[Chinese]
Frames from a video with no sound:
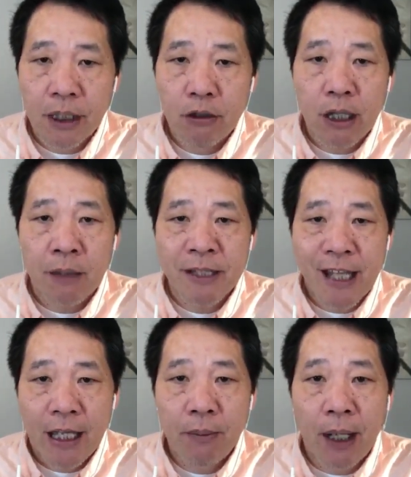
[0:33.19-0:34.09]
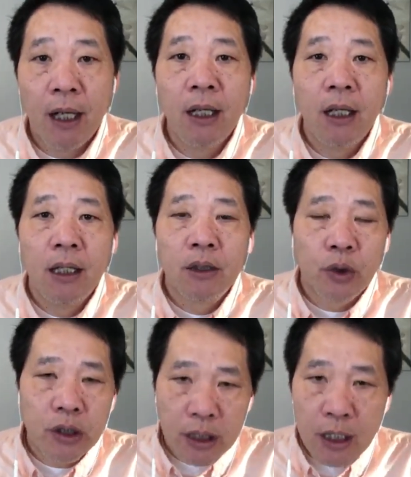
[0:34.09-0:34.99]
又给他们宰一把，所
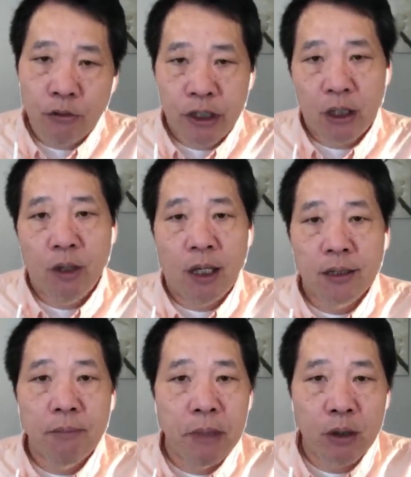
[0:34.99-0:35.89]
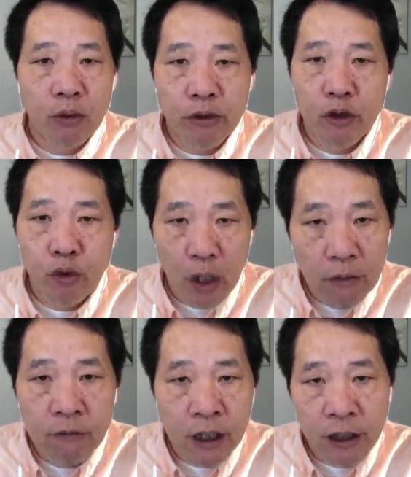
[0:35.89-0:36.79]
以这种情况在美国是绝
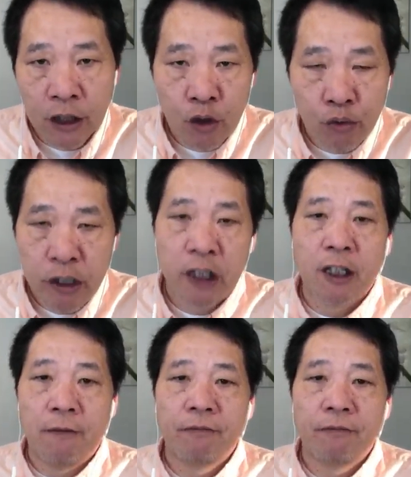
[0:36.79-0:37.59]
无可能出现的。